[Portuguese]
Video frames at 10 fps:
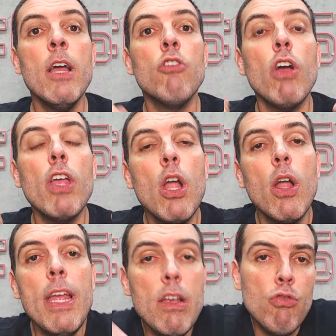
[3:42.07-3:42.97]
Só que
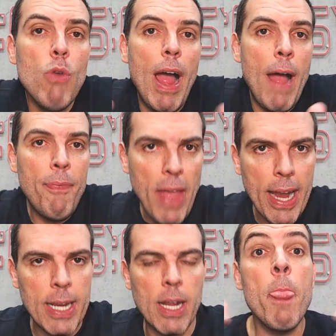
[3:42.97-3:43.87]
isso é
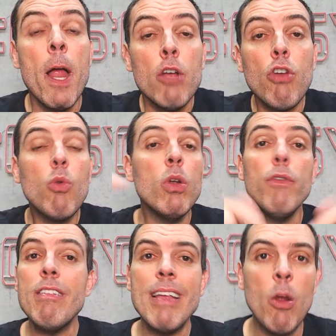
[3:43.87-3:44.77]
técnica. Só que quando
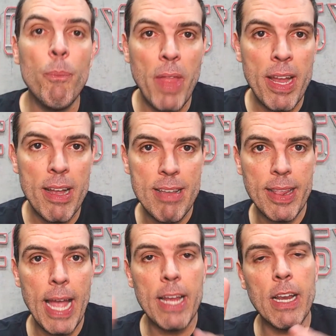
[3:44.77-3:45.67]
você não tem essa
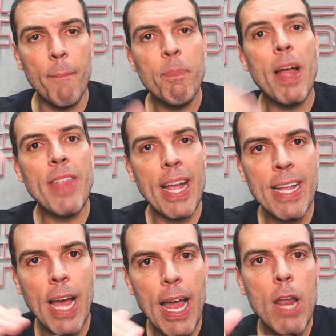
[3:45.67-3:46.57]
técnica, a
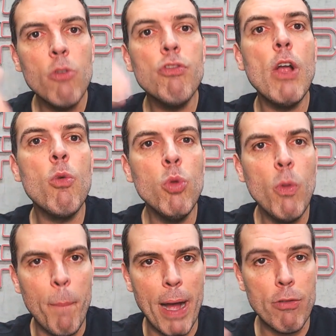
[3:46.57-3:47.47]
técnica ela é o segundo
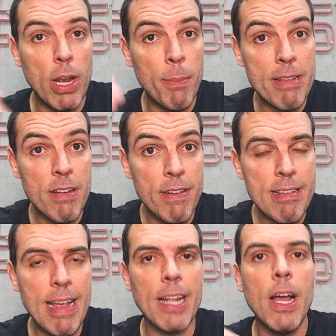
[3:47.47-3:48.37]
passo, ela é mais
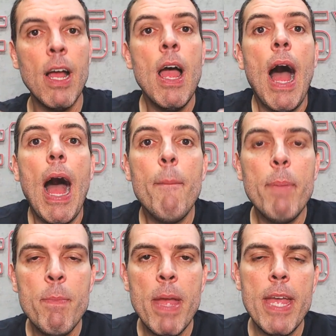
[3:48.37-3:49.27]
avançada. A
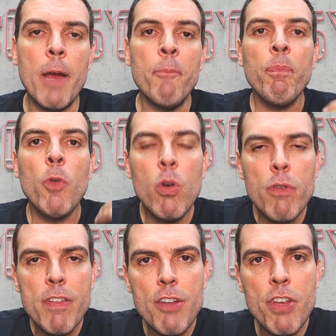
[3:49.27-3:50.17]
primeira, quando
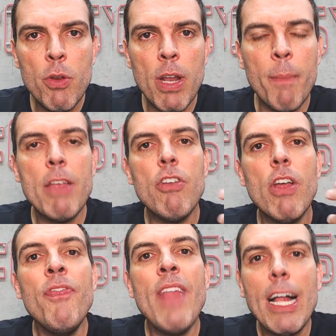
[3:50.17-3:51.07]
você é genuinamente,
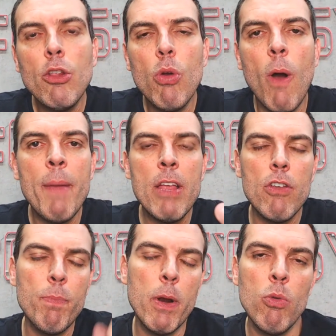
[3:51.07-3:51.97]
naturalmente
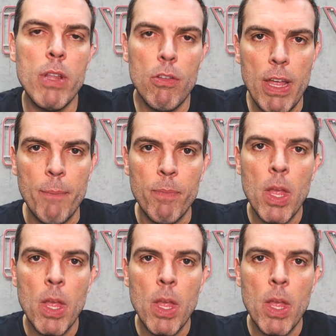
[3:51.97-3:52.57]
as perguntas vêm.